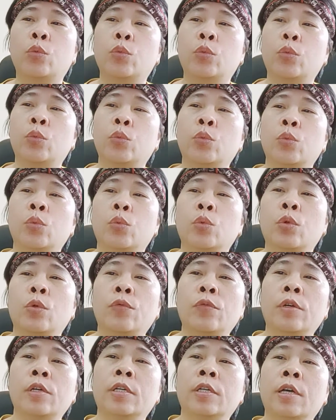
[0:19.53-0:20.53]
Chính quyền địa
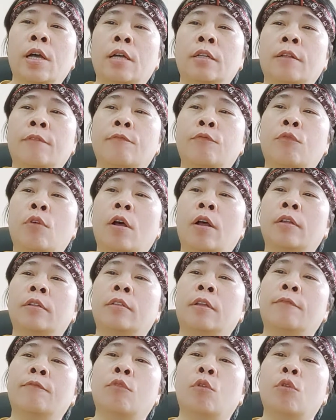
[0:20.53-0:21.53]
phương ở thị xã,
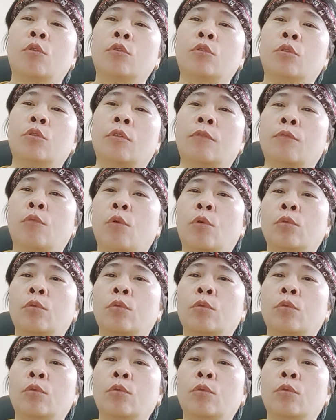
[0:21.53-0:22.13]
thành phố thuộc tỉnh,